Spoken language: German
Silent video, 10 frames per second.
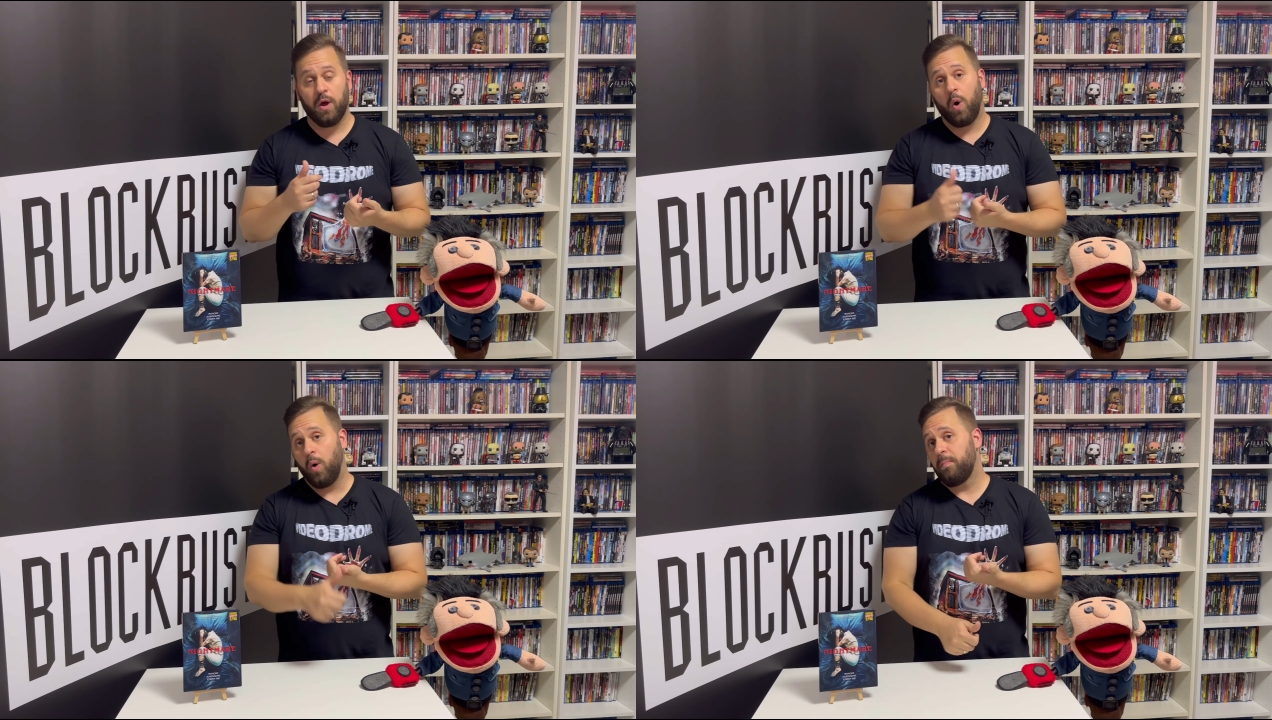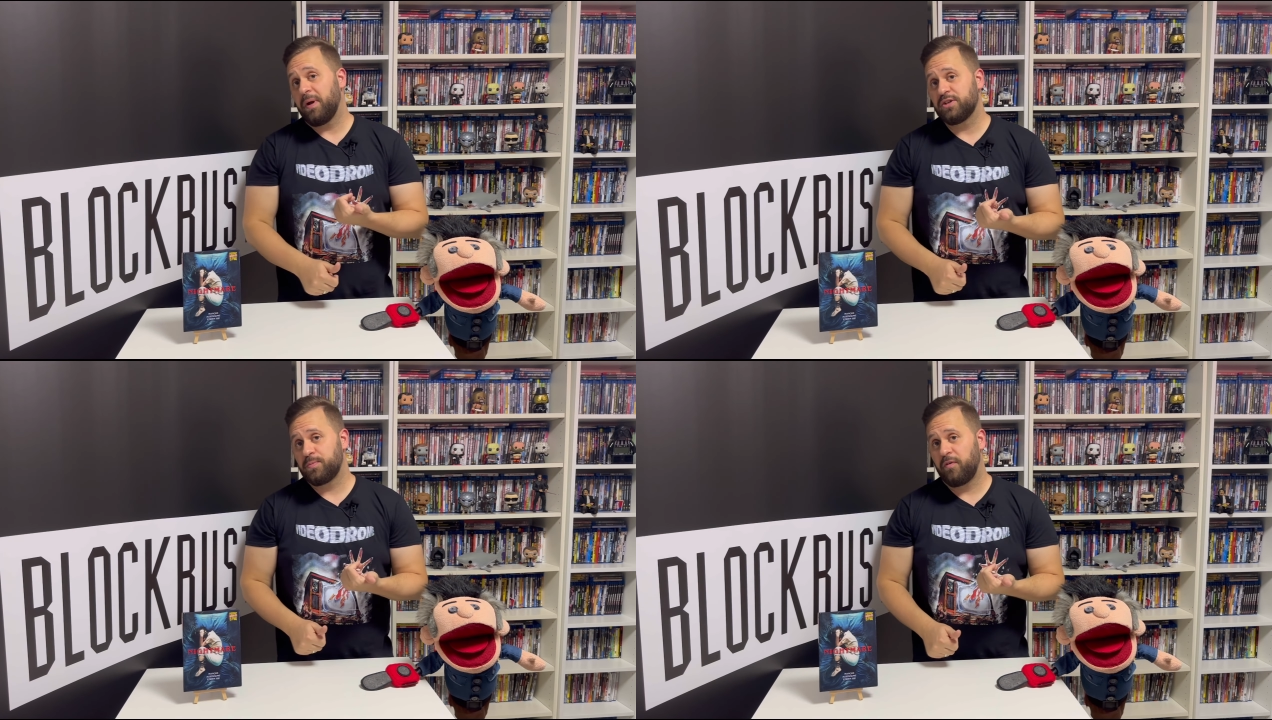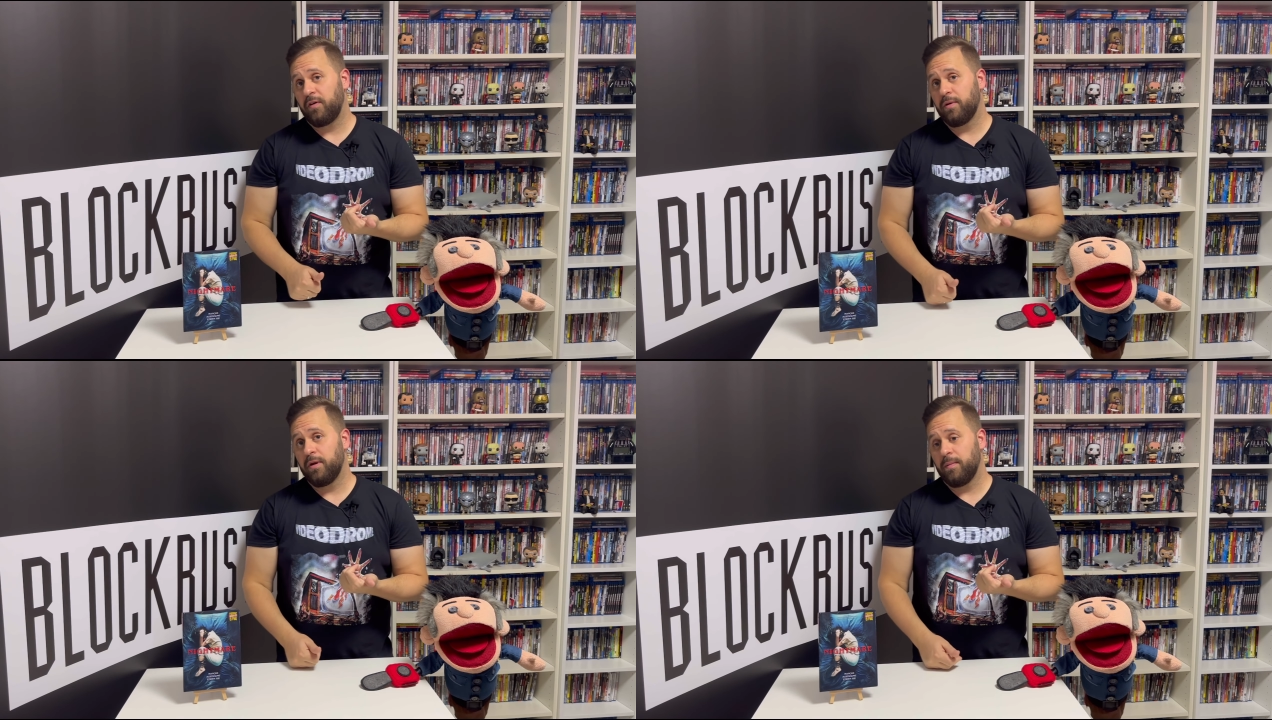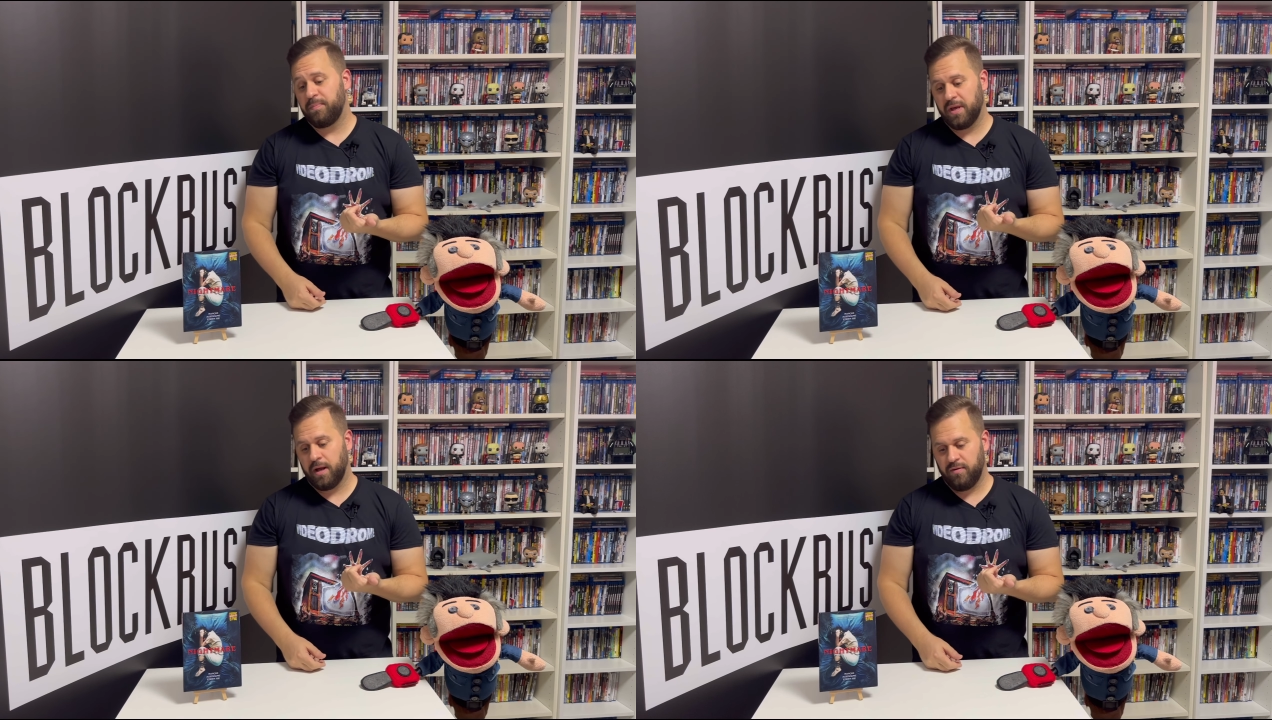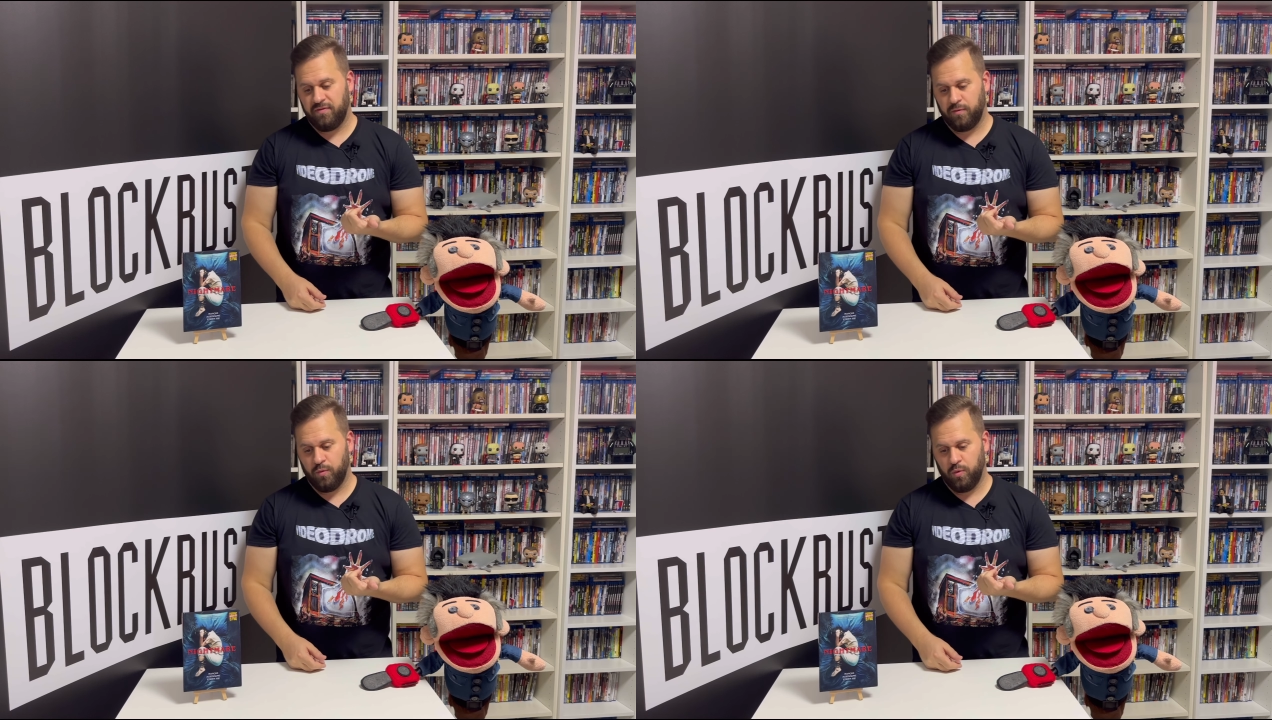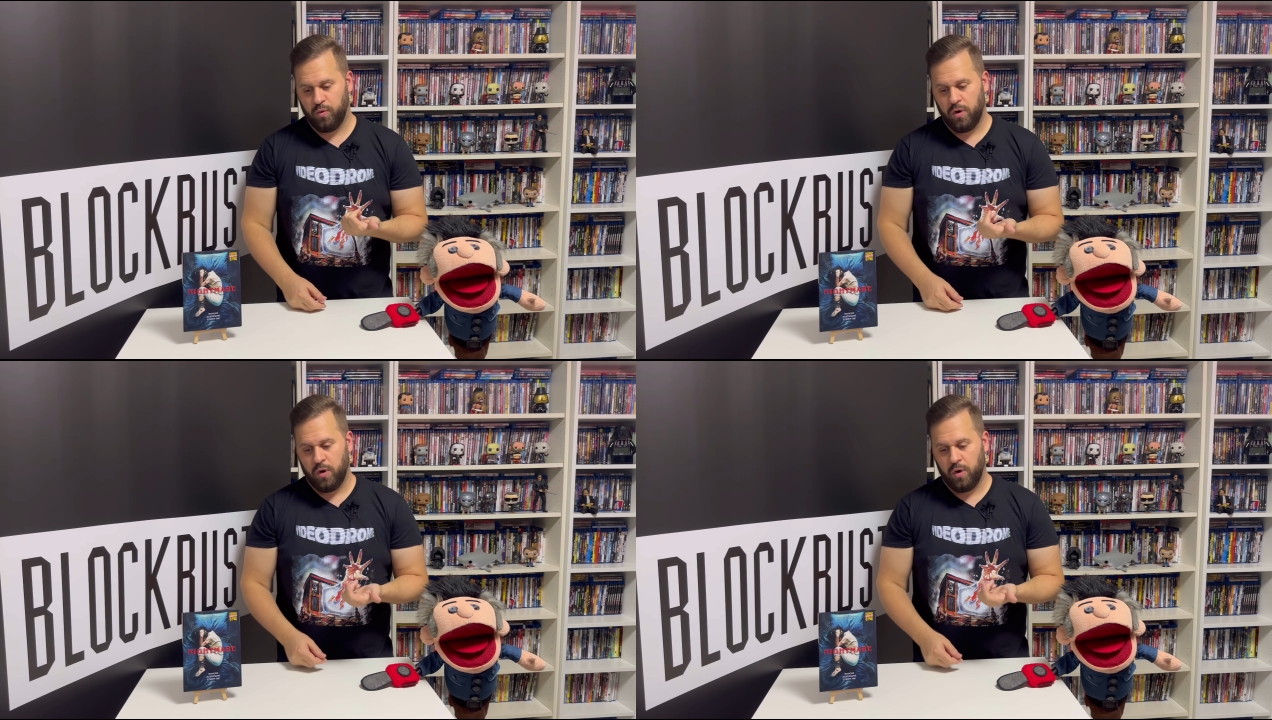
Homepage von äh, Pierre Le Fou